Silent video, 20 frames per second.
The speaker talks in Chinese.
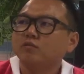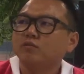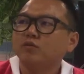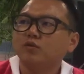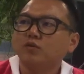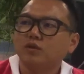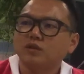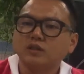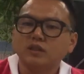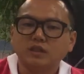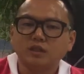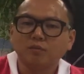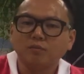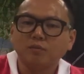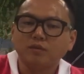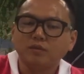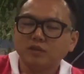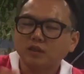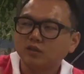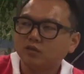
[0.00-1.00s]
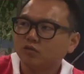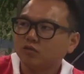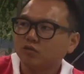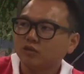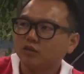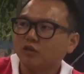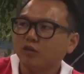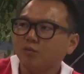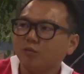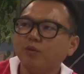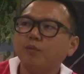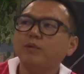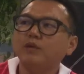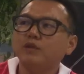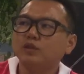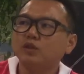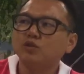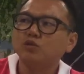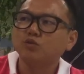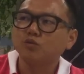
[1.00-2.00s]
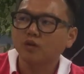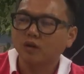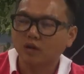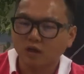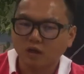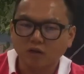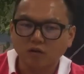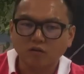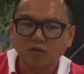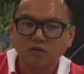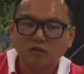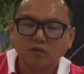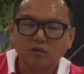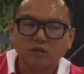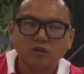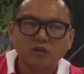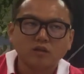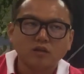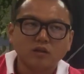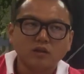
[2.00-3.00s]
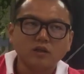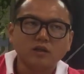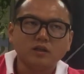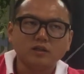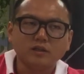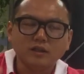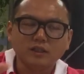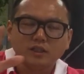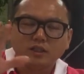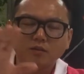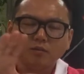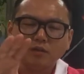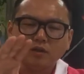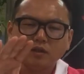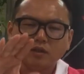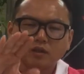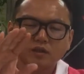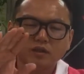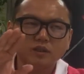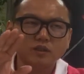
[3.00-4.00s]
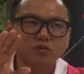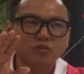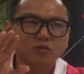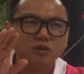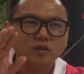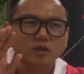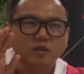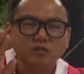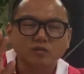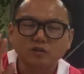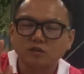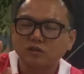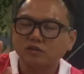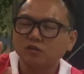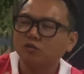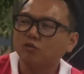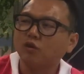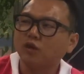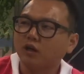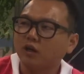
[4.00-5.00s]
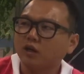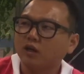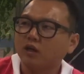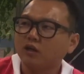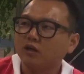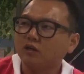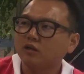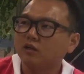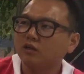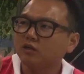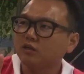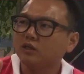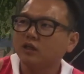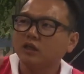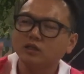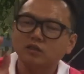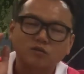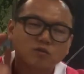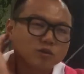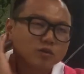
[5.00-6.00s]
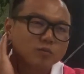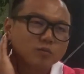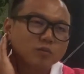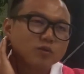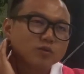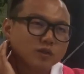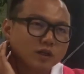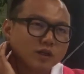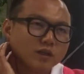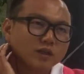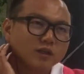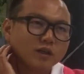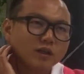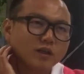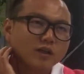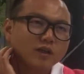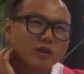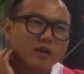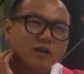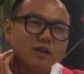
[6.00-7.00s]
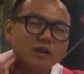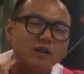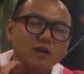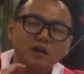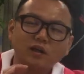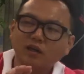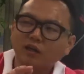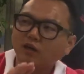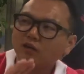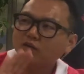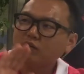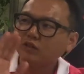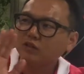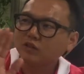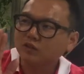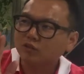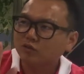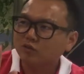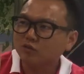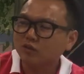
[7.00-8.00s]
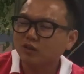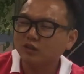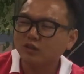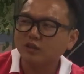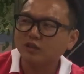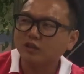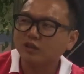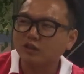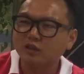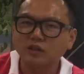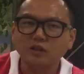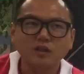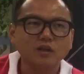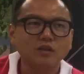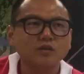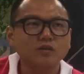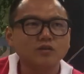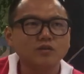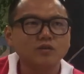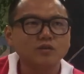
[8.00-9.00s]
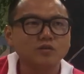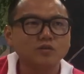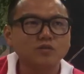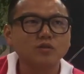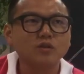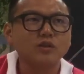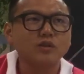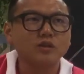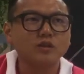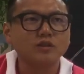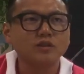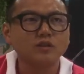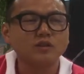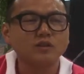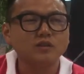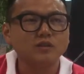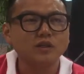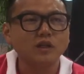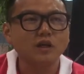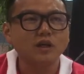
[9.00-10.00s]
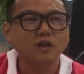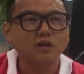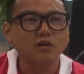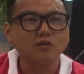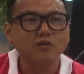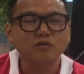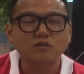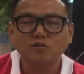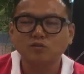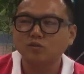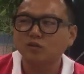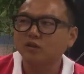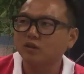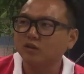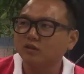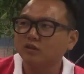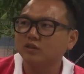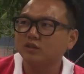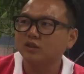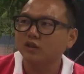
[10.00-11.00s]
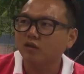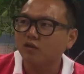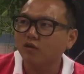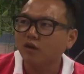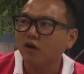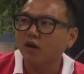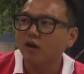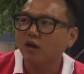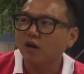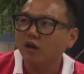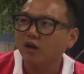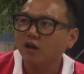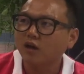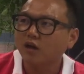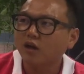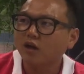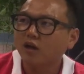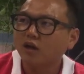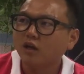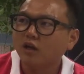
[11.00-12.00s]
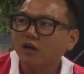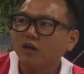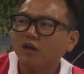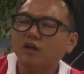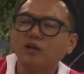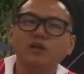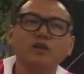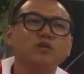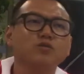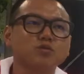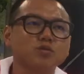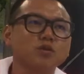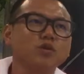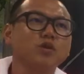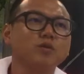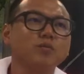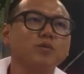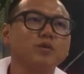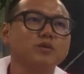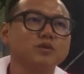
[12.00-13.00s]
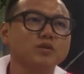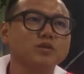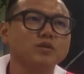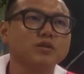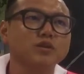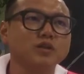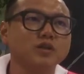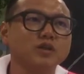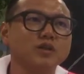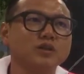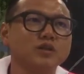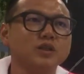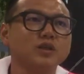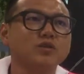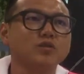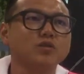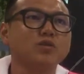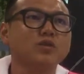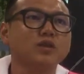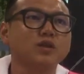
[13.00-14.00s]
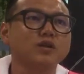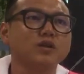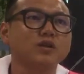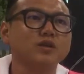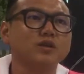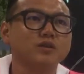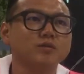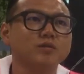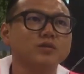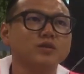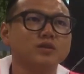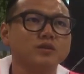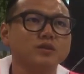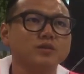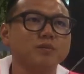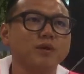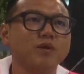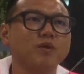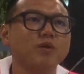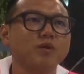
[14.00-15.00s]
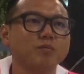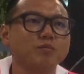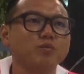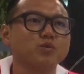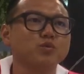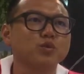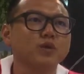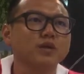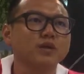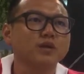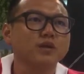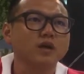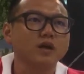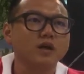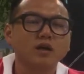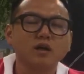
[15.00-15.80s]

不管他前面在中间到后面有没有精算好？他可能在前面你可能精算到几十块，可能差十块就破产了嘞。然后你在中间，你可能要算个，你大概要算到几千块。你到最后面的时候，你可能钱多到你可能几百块你不算了，